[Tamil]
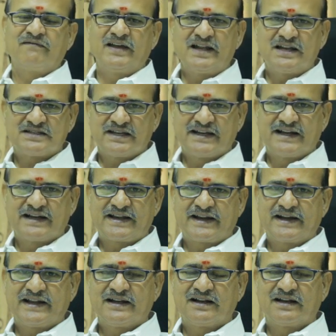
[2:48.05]
வேலை செய்கின்ற
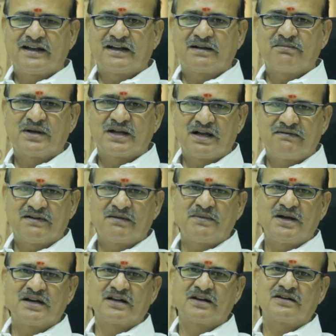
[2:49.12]
இடங்களில் ரொம்ப
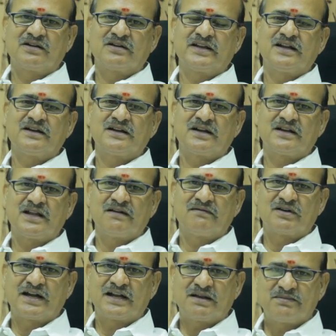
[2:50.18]
கவனமாக இருக்கணும் ஏன்னு கேட்டால்
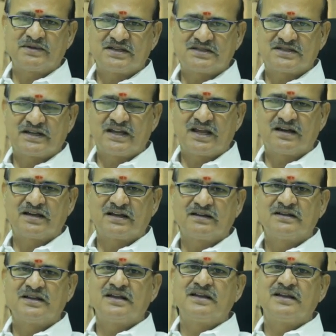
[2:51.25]
அவர் அட்டமத்து சனியாக